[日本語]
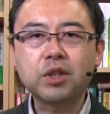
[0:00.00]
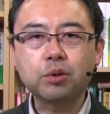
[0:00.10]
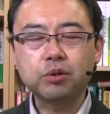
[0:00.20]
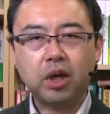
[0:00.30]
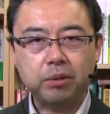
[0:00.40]
まあ、
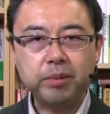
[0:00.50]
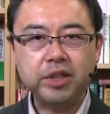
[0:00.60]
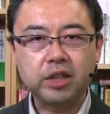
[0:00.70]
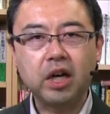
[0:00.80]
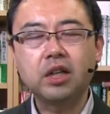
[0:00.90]
そういうのが
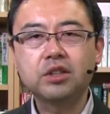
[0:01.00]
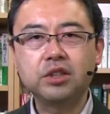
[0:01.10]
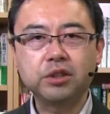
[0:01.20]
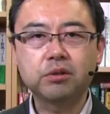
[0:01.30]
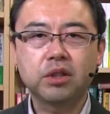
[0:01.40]
イメージが
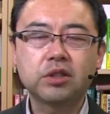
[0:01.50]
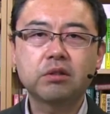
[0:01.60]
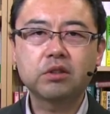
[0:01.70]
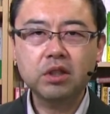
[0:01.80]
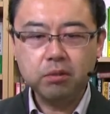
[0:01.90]
しにくくなっ
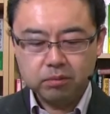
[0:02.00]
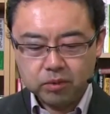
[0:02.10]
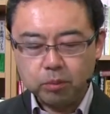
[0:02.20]
ちゃうんですね。